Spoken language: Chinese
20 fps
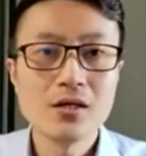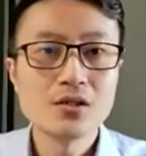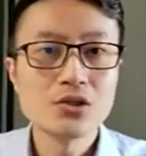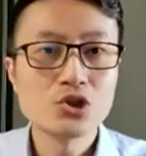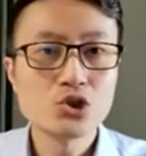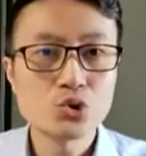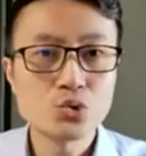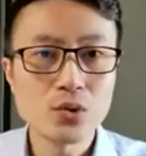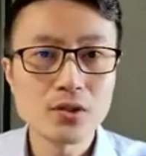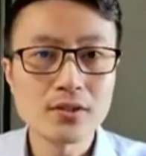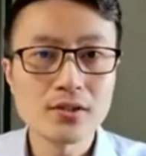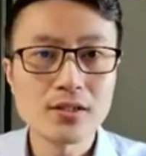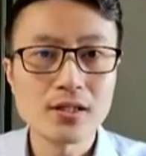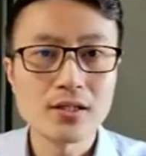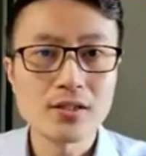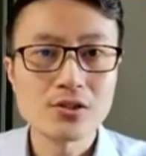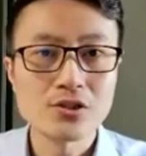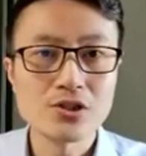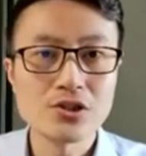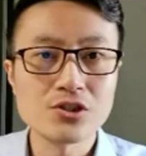顺
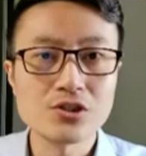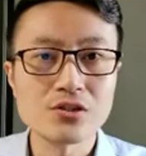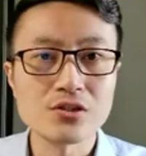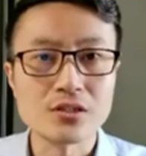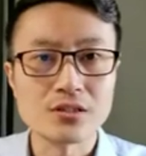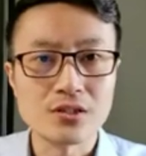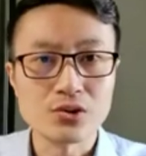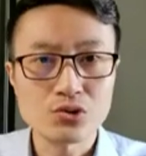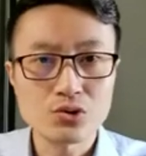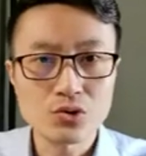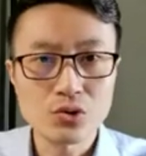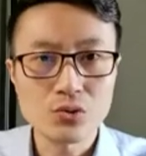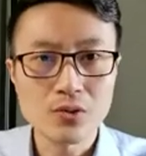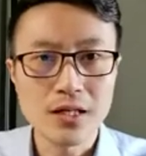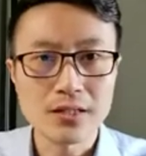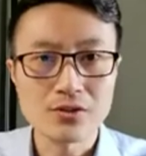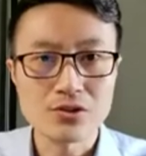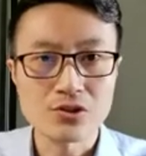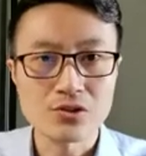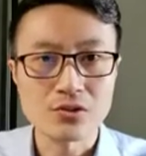呢是指你在说
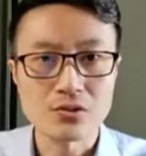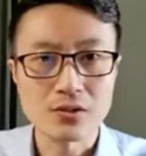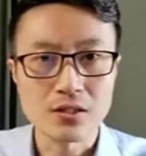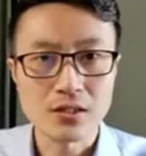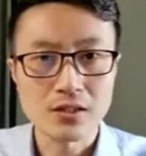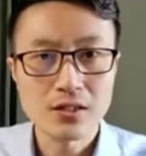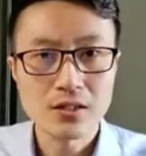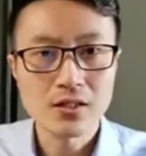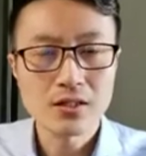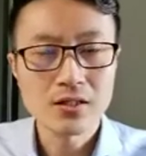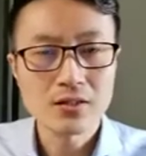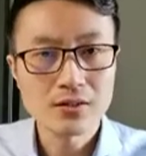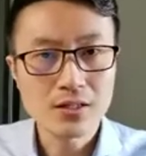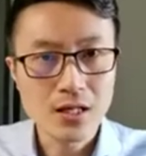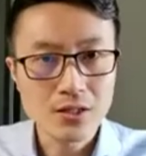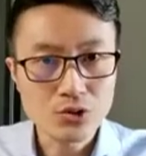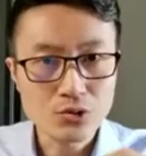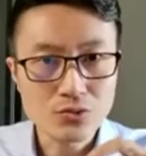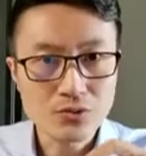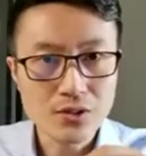话的时候啊，
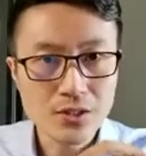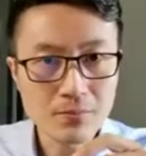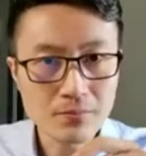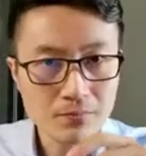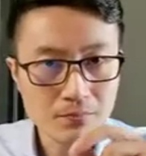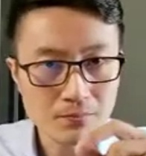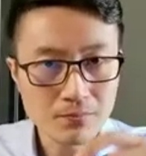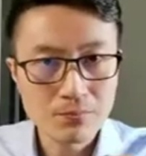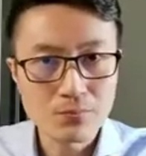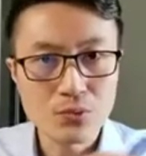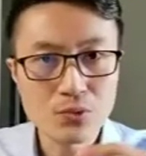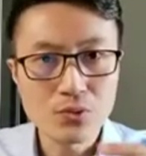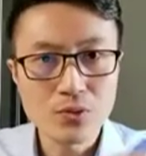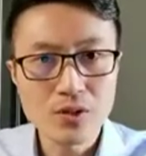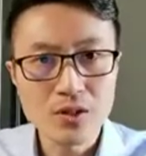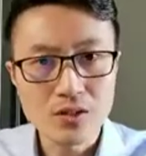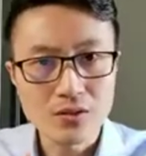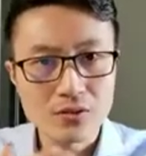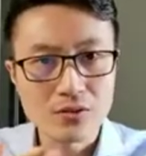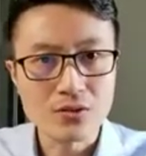它中间不
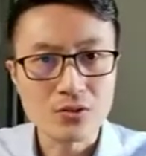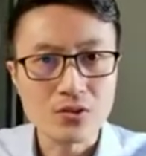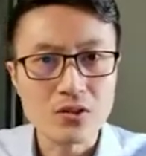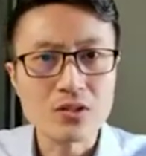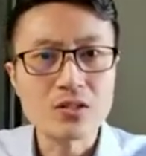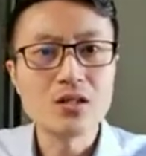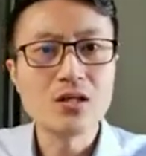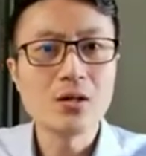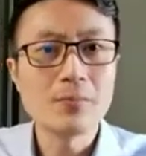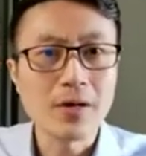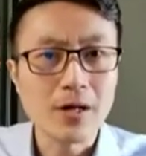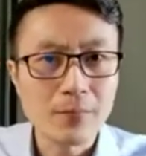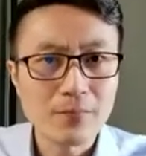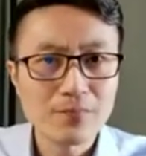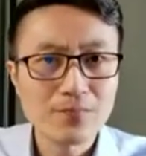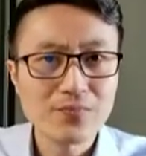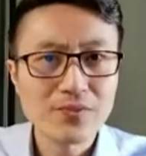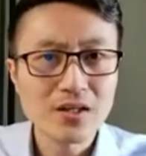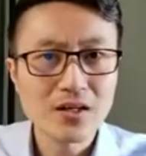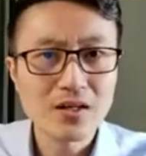会有磕巴
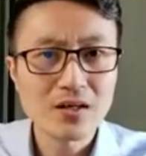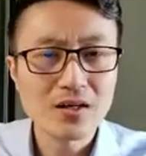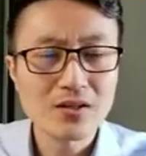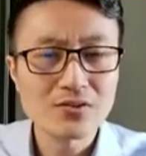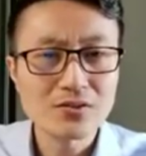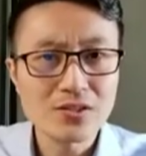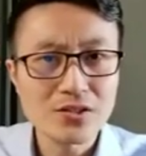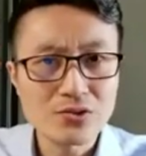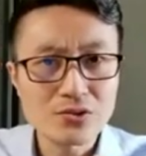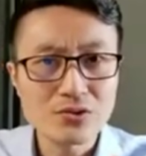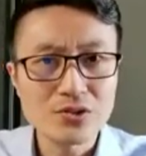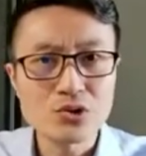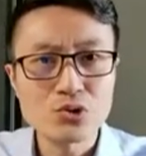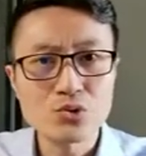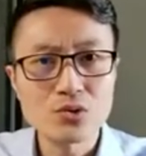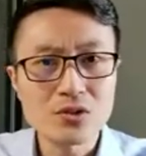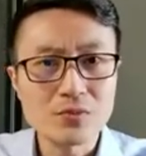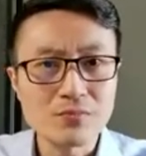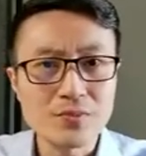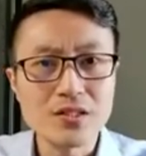啊，就等于说你
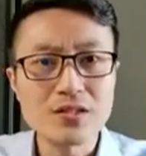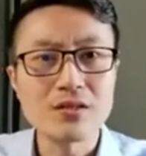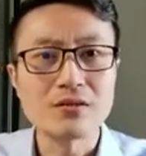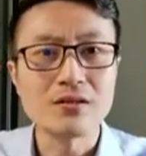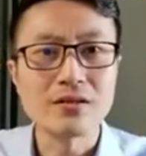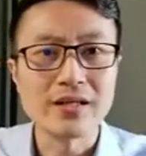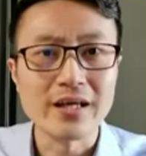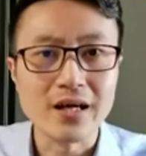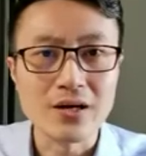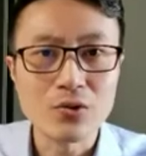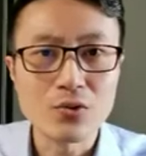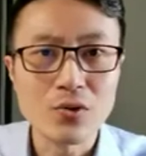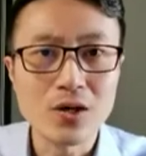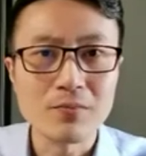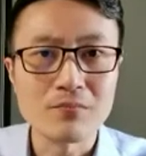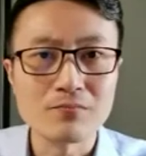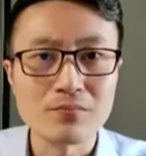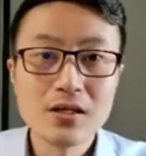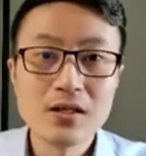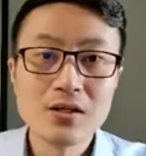说的比较的连
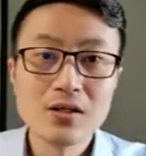贯。